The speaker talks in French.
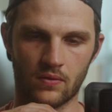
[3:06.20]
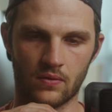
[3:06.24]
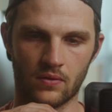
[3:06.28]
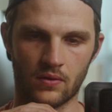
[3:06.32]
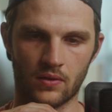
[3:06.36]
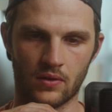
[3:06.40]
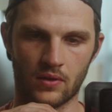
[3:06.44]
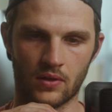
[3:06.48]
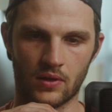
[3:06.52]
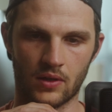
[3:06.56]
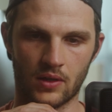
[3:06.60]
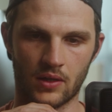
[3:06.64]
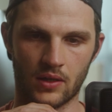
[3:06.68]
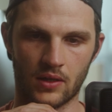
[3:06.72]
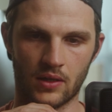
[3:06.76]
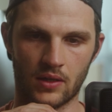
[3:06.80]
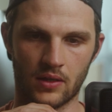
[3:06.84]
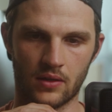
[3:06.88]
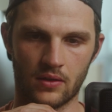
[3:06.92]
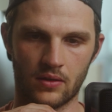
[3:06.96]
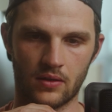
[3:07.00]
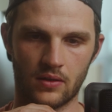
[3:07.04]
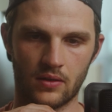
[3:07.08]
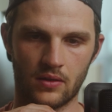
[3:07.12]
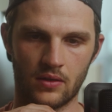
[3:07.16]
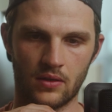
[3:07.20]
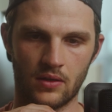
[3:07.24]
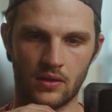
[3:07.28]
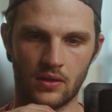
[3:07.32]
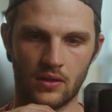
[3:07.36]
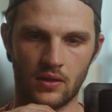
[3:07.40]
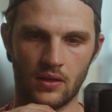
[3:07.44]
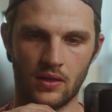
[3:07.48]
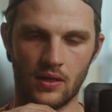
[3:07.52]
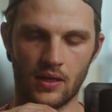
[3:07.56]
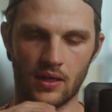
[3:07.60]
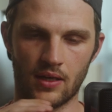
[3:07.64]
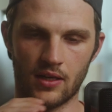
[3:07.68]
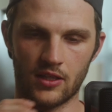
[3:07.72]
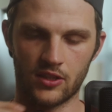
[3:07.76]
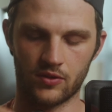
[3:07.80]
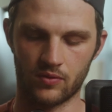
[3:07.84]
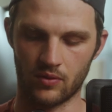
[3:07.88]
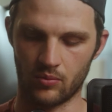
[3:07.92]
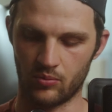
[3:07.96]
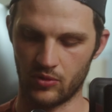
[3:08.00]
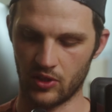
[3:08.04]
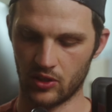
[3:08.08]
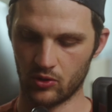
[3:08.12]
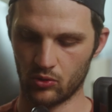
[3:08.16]
Voilà. Et là, je
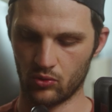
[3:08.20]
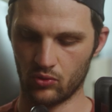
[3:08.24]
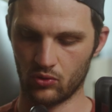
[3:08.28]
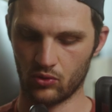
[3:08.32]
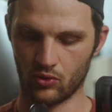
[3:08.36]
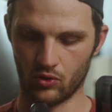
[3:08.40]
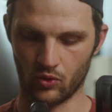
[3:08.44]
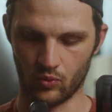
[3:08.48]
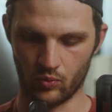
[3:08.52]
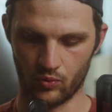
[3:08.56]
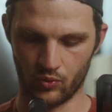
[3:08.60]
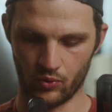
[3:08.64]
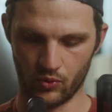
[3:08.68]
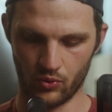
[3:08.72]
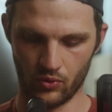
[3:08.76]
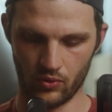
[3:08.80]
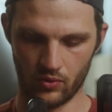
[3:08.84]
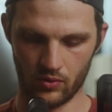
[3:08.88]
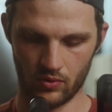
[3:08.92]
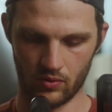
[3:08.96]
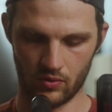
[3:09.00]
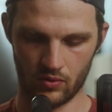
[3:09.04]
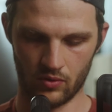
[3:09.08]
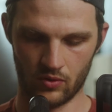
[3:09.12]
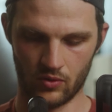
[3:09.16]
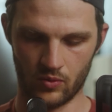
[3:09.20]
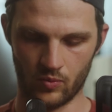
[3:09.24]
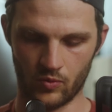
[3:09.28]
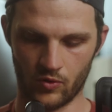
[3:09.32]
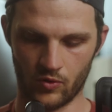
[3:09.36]
vais bien jusqu'au bout de